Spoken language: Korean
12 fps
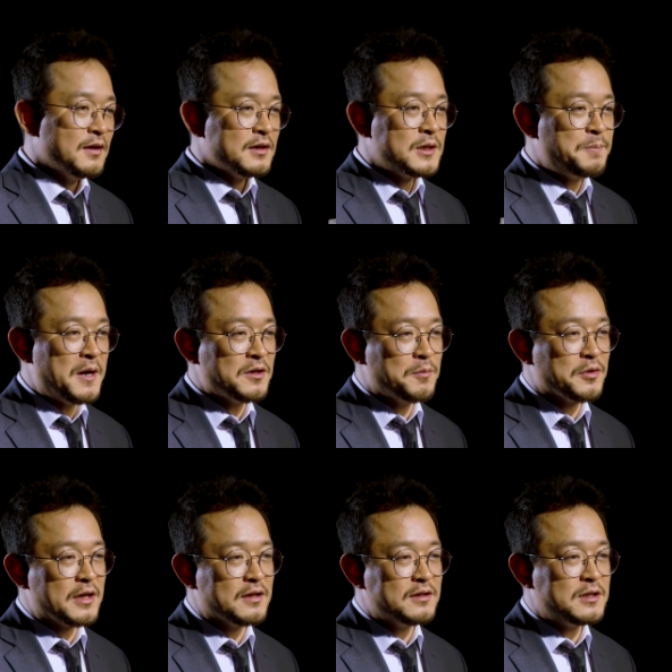
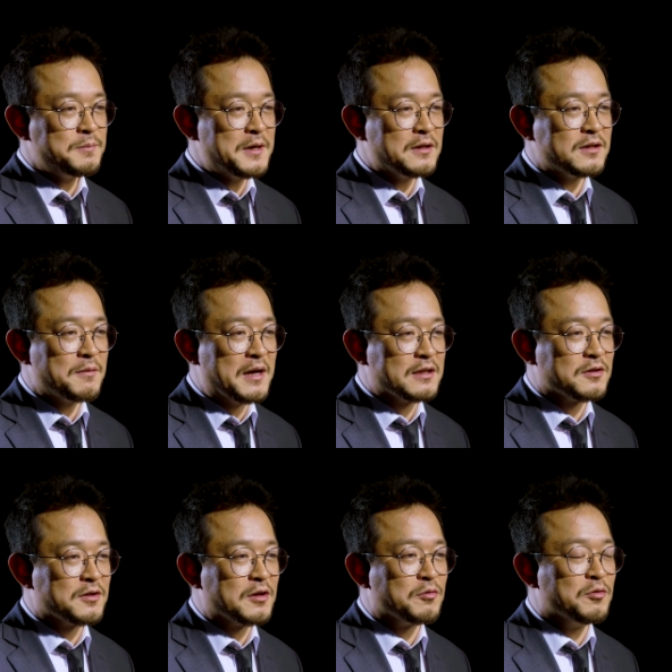10학년보다는 11학년 때 많이
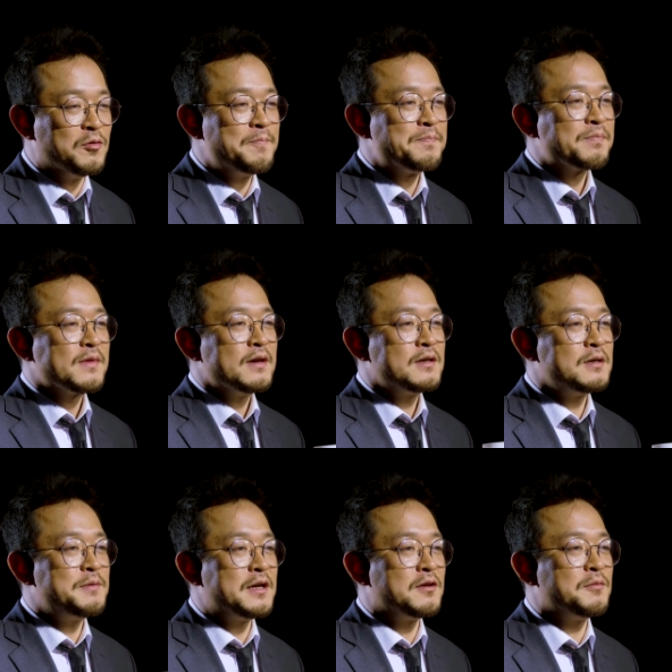들어야 되고
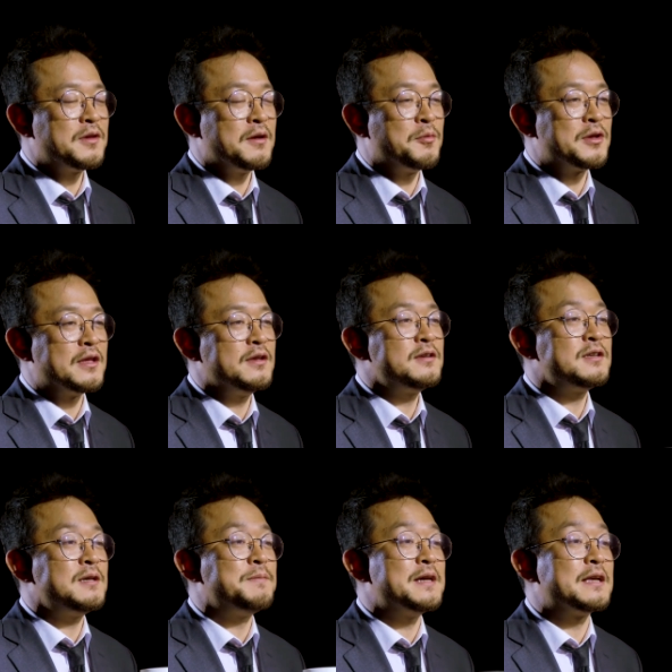11학년 때보다는
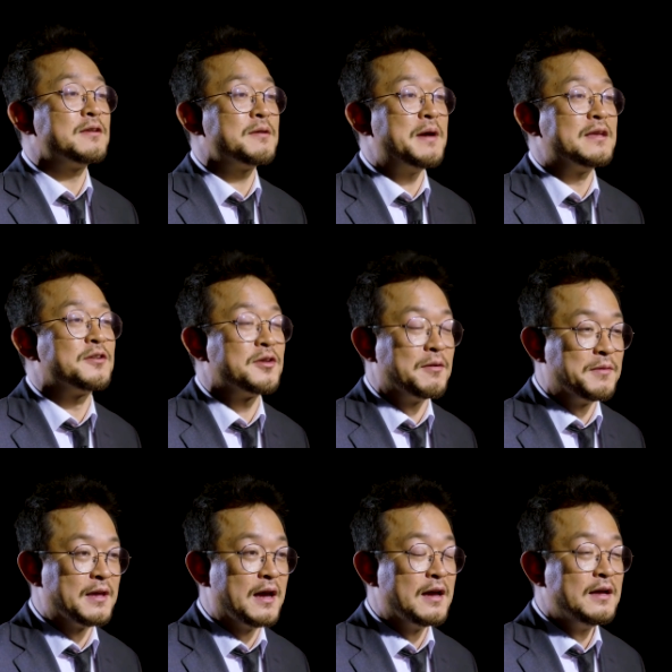12학년 때 많이 들어야
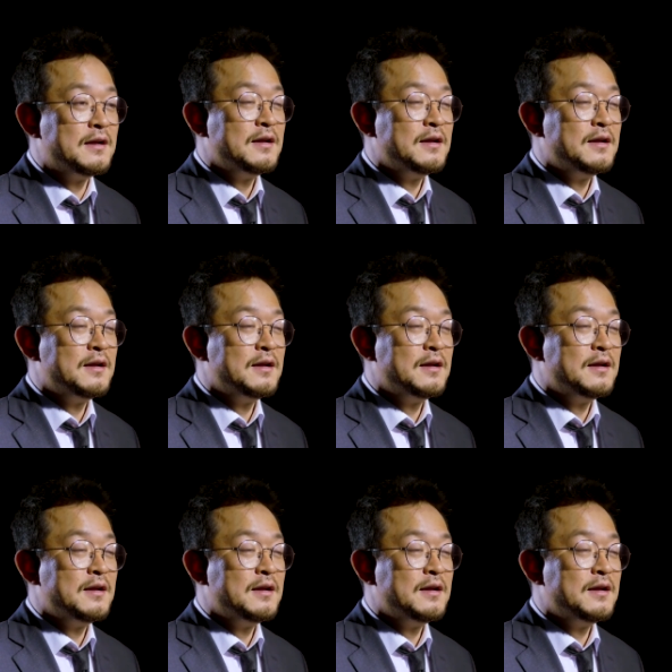됩니다.